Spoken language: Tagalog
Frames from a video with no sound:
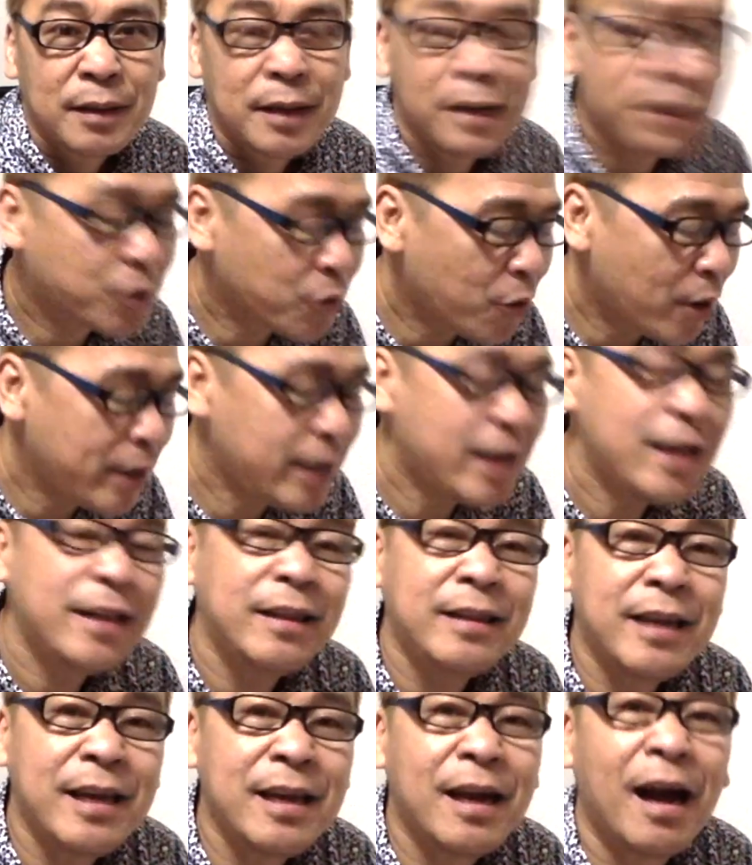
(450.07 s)
Ito ay
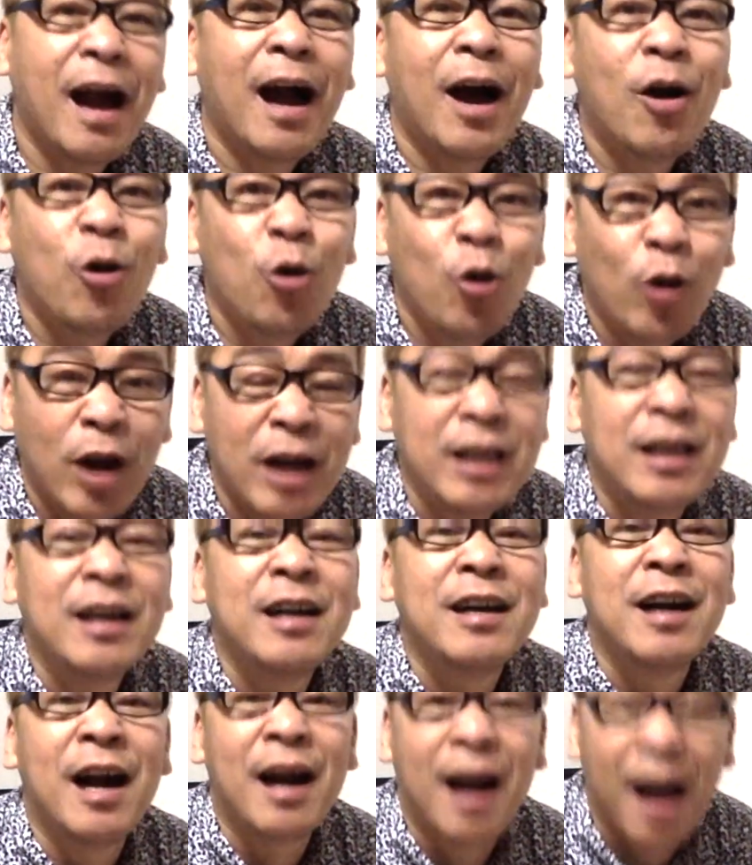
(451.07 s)
hindi nangangahulugan
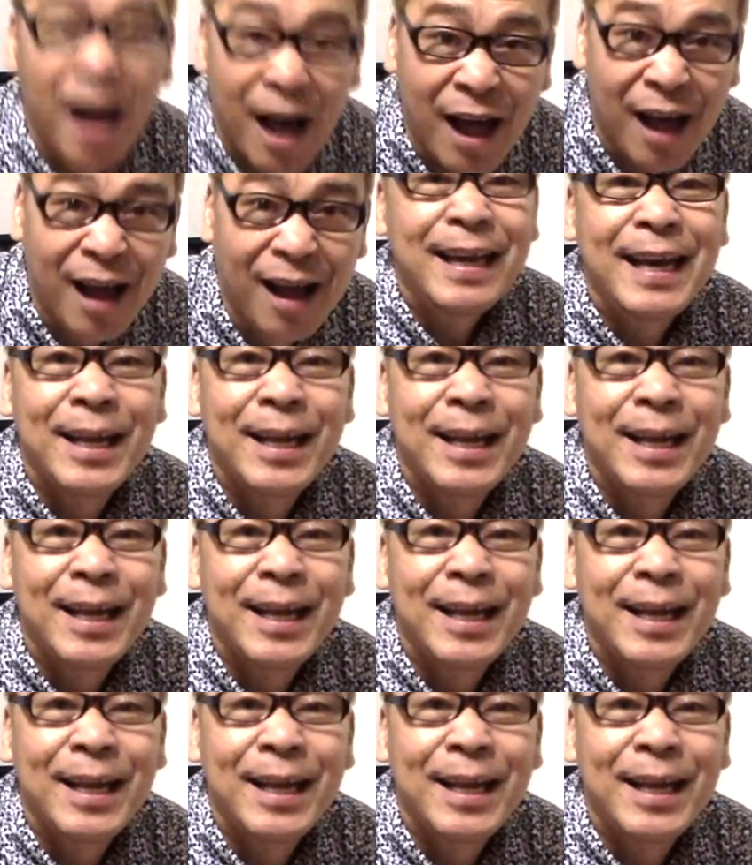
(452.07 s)
ng nganga.